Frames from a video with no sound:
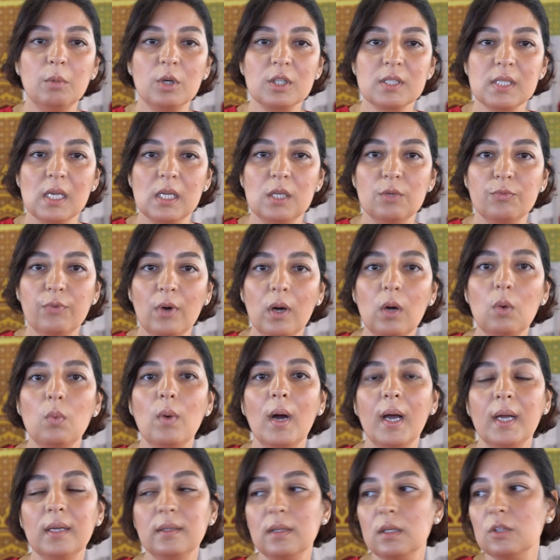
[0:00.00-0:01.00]
مختلفه
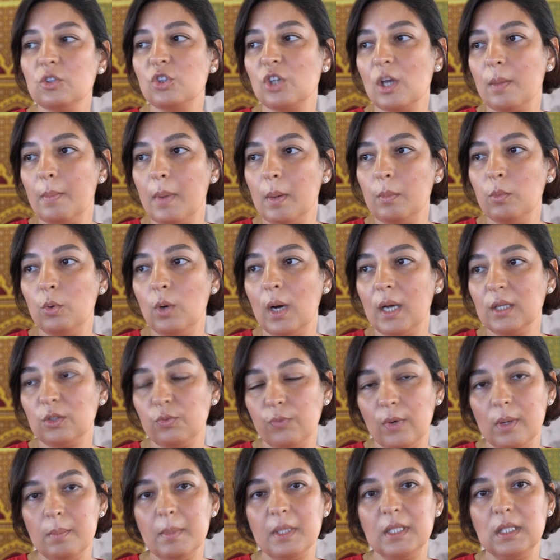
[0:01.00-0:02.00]
وايضا شباب
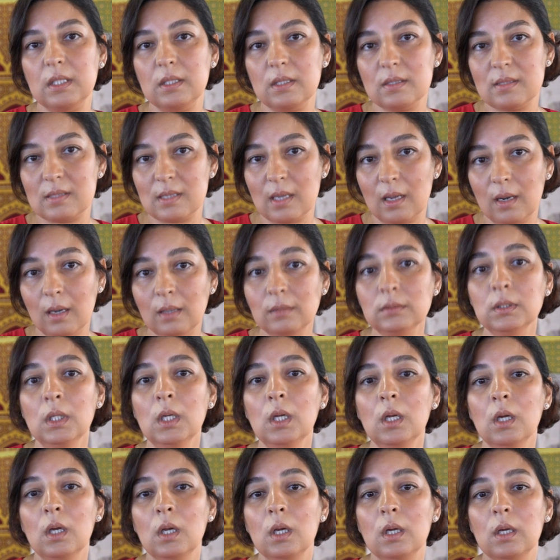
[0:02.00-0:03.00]
واطفال مدينه سلا
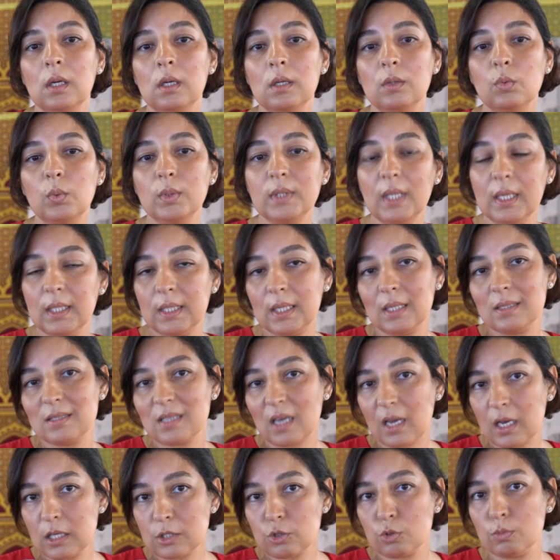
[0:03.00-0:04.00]
آه، وذلك
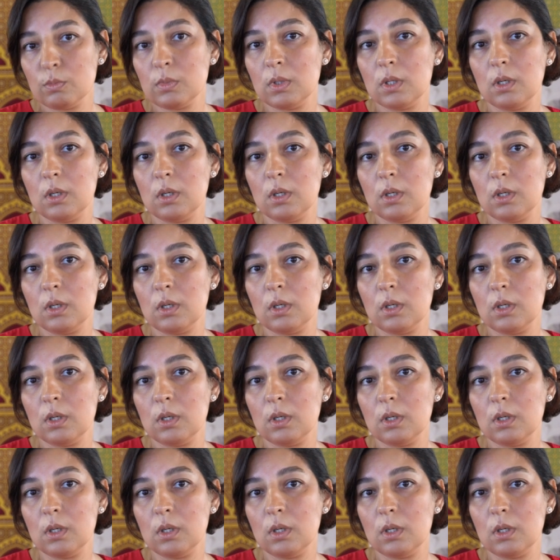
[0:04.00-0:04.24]
لتقاسم